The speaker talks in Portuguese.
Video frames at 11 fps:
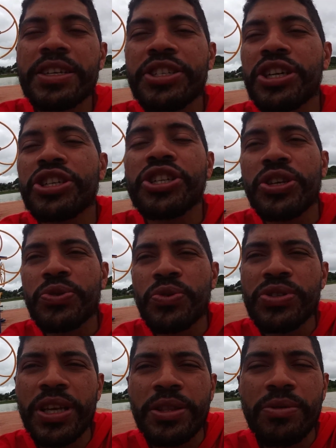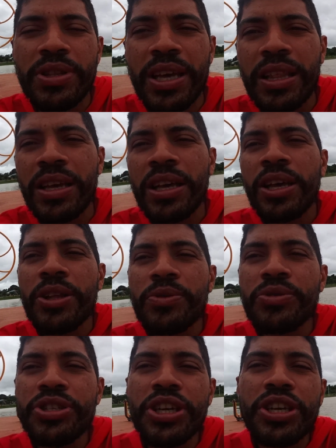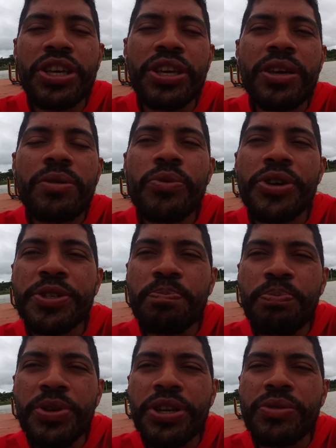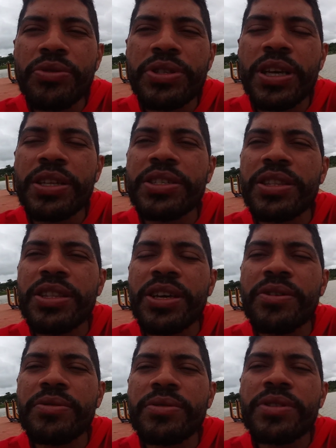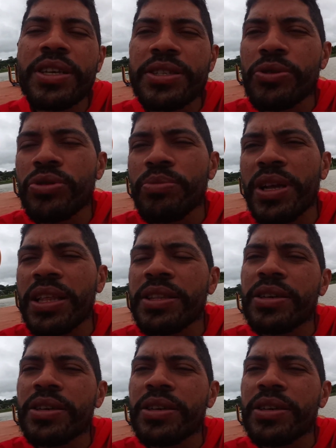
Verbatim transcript: Tinha Jesus dentro dela no dia que o Espírito Santo de Deus desceu sobre ela.